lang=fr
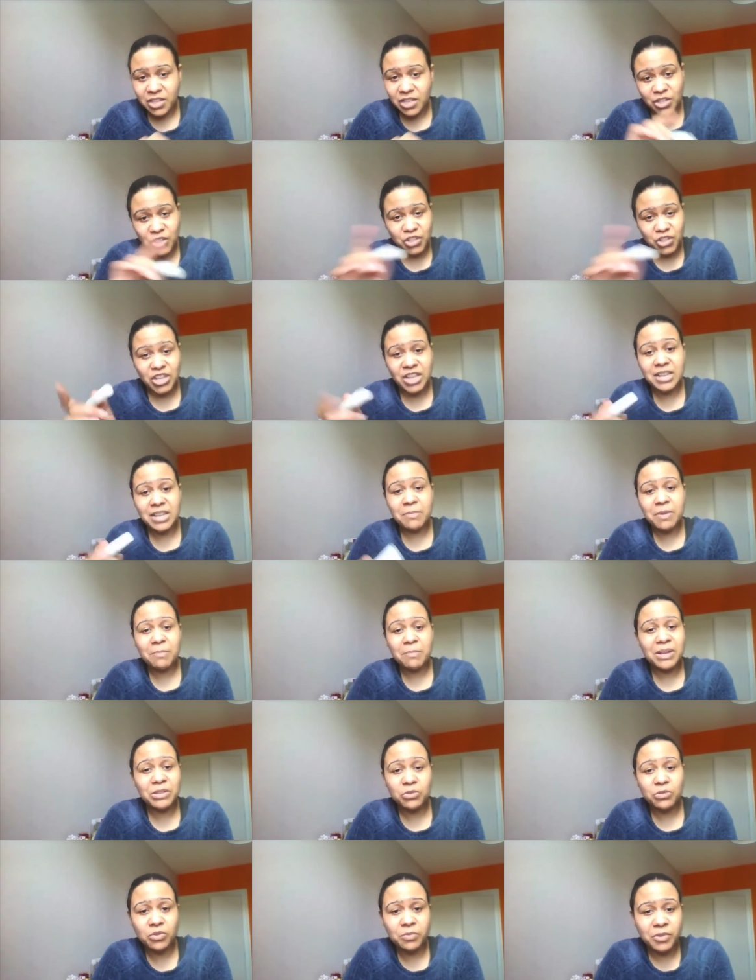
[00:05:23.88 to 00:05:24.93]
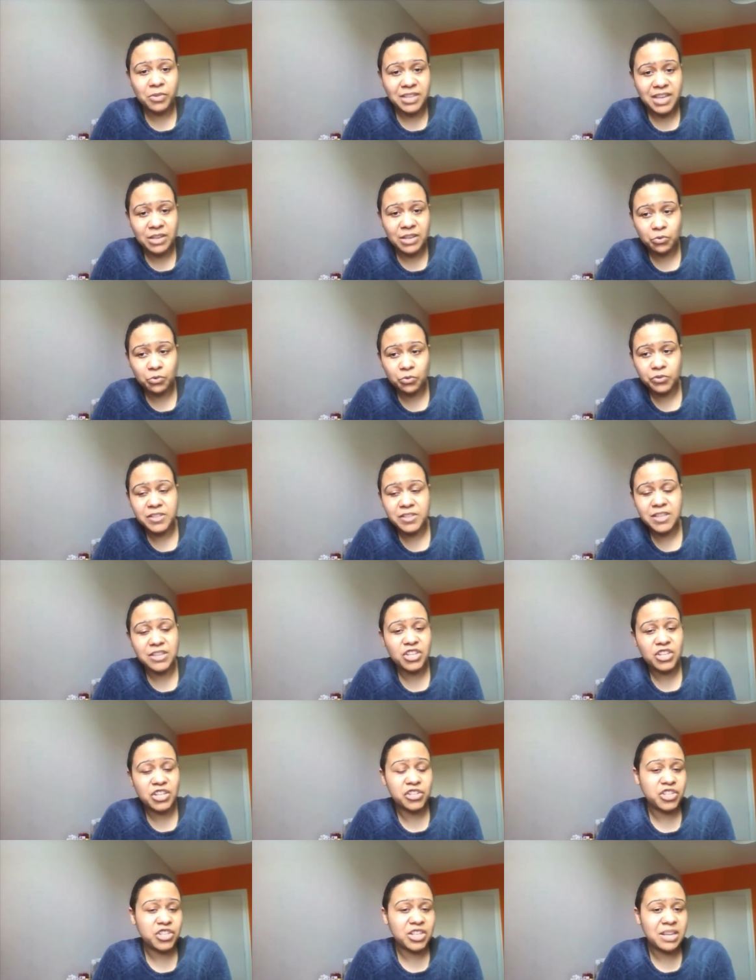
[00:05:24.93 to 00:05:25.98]
j'allais même pas te demander un dossier.
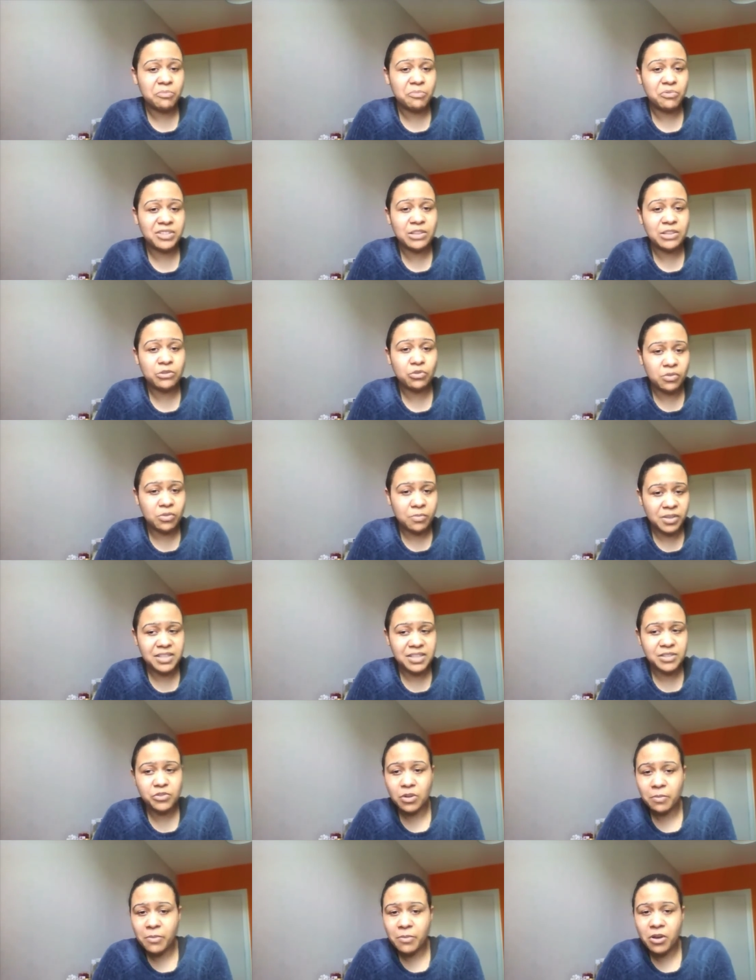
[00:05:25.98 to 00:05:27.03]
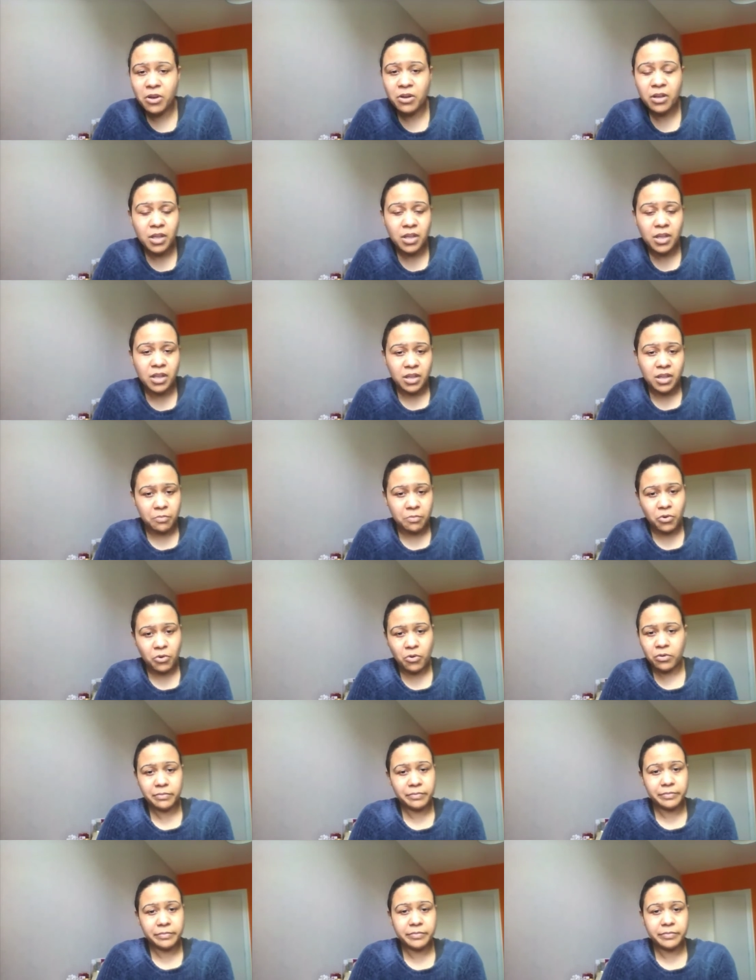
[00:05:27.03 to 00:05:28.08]
J'allais peut-être te demander seulement,
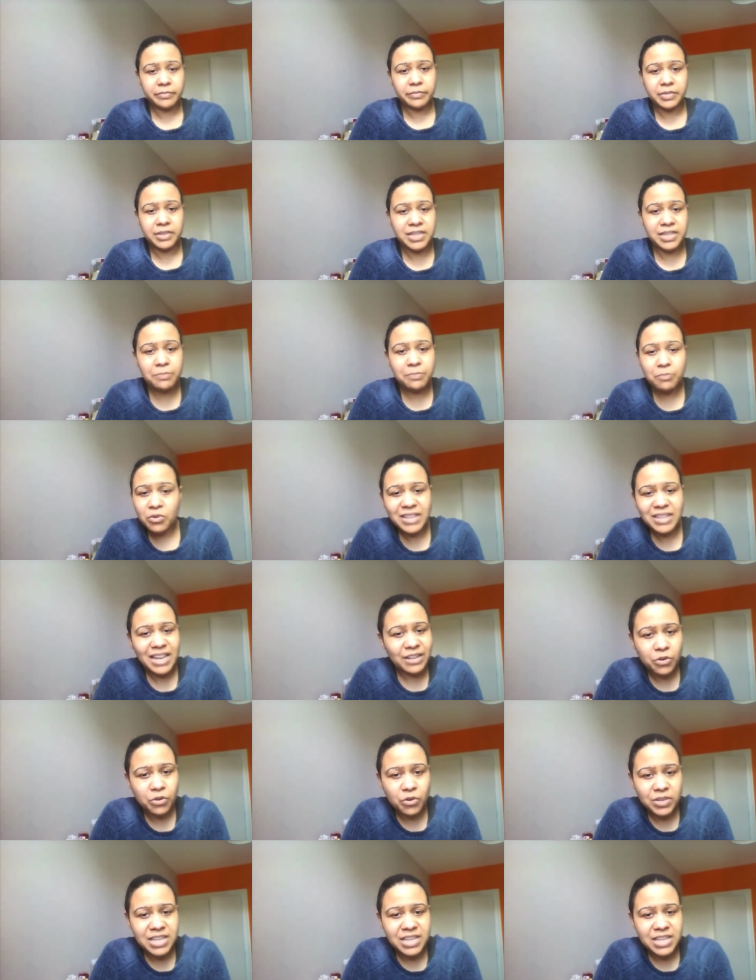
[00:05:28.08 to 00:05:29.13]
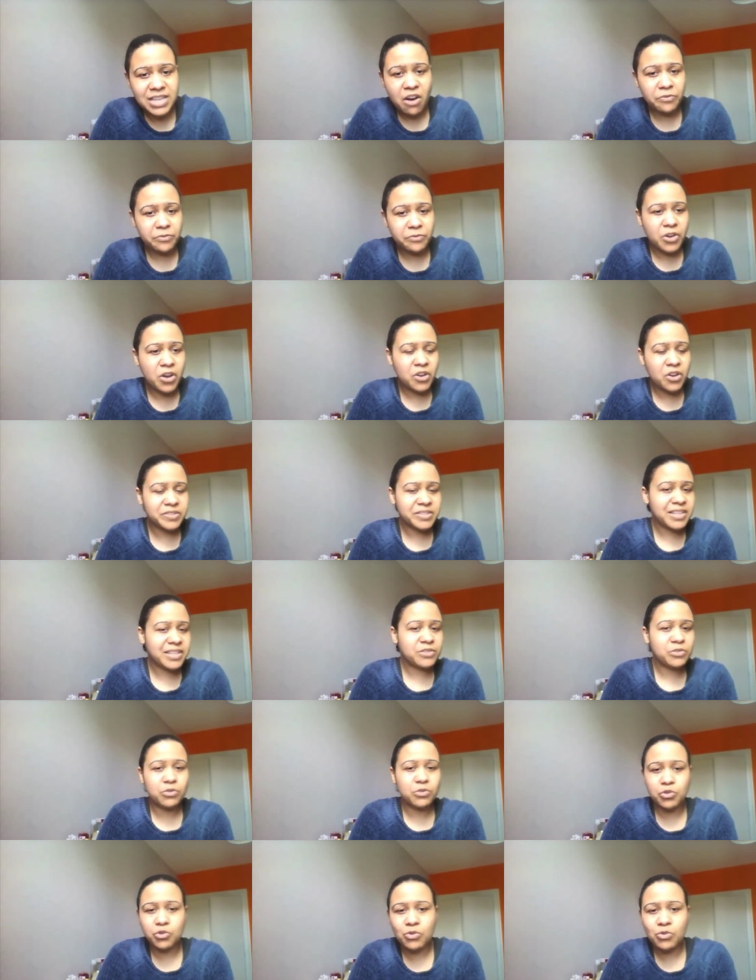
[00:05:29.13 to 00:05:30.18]
bon, qui peut t'accueillir en France
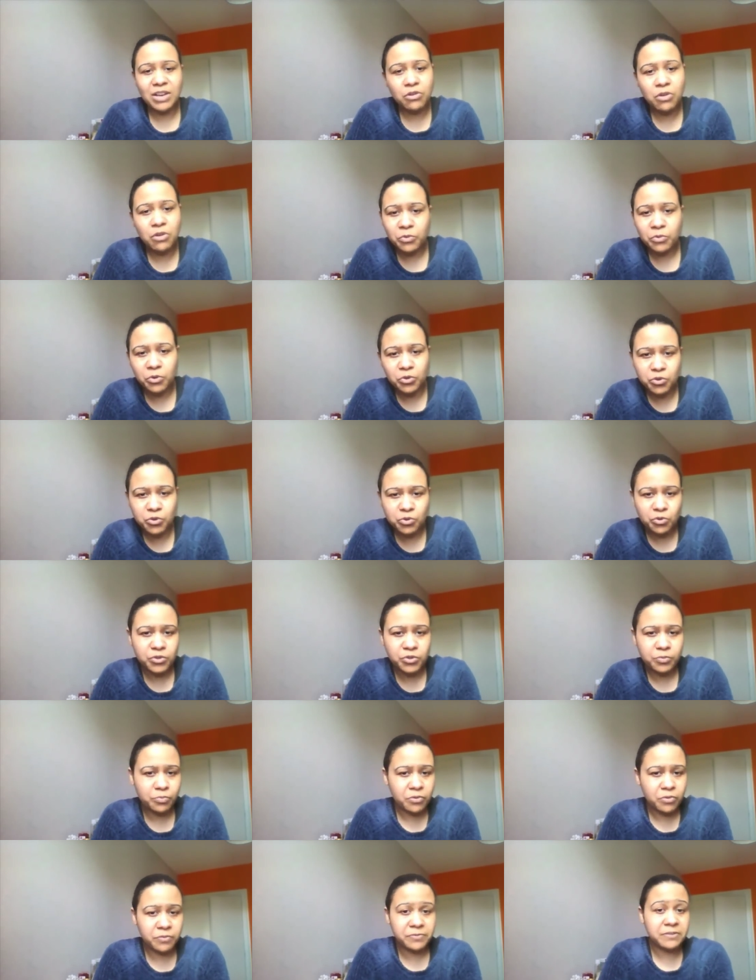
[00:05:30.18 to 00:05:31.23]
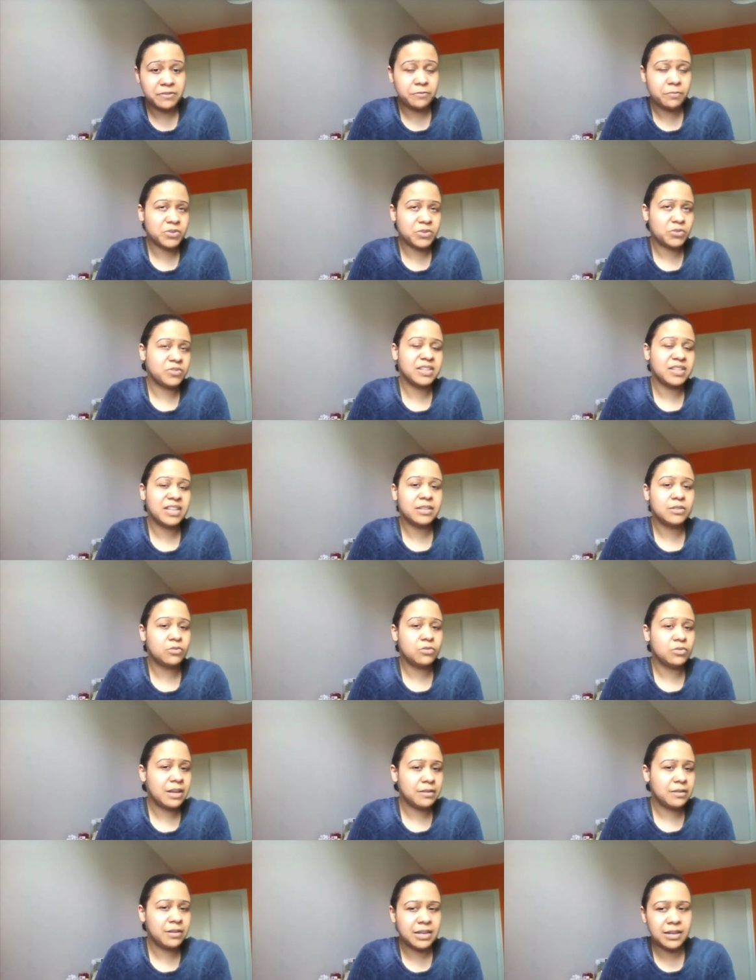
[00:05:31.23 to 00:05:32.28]
Qu'est-ce que tu as comme ressources pour vivre Parce que c'est vrai que
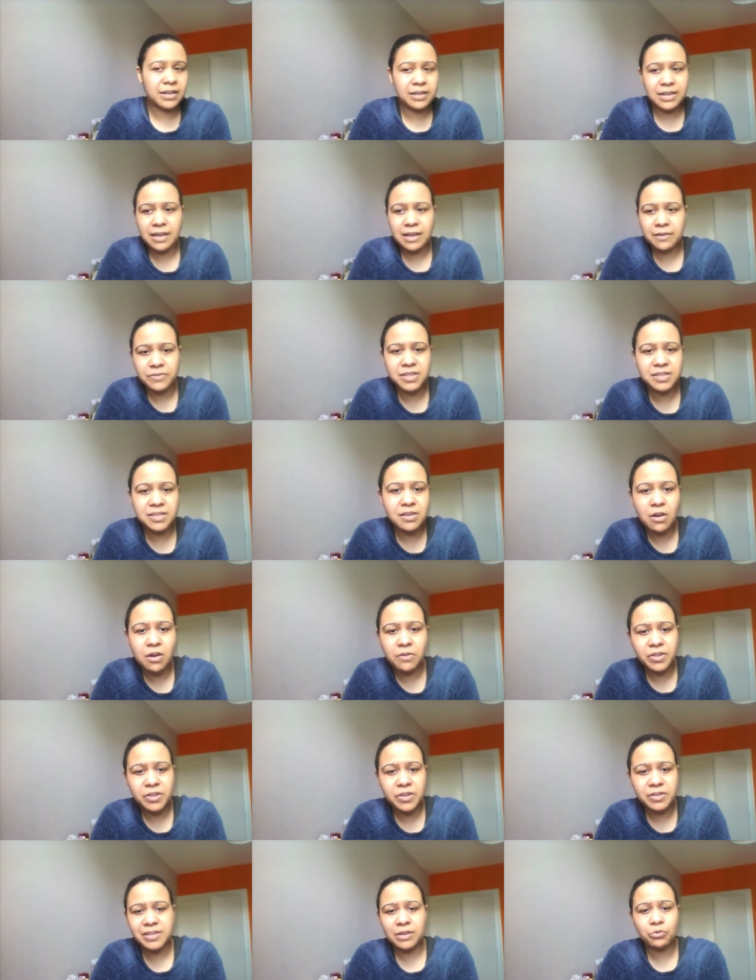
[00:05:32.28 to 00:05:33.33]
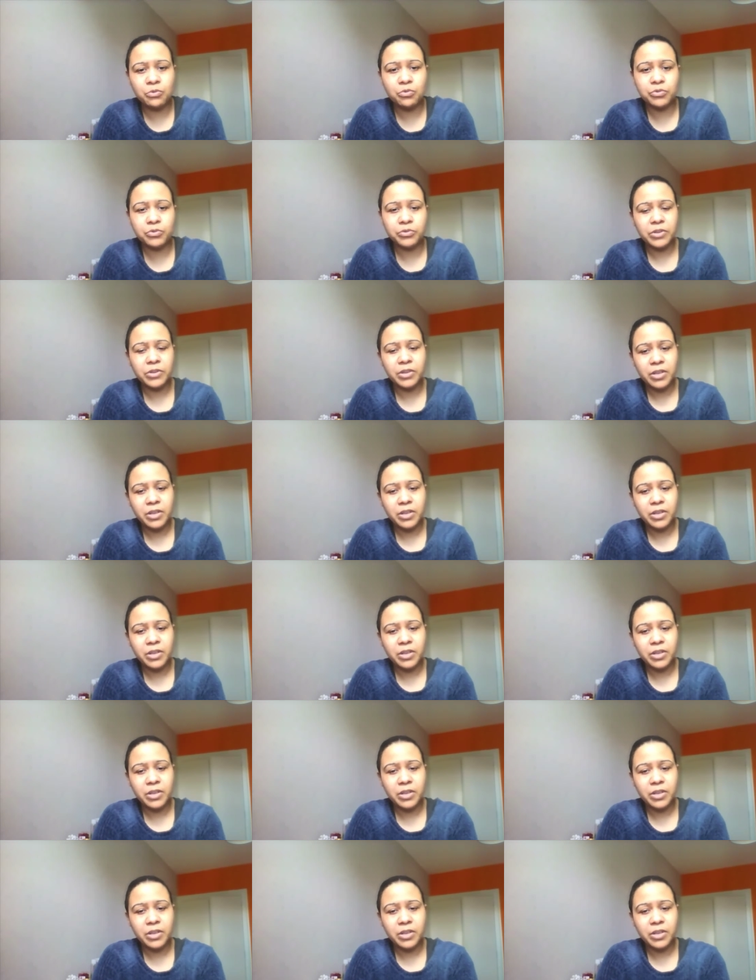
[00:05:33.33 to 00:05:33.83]
la, vie ici en France, ça coûte.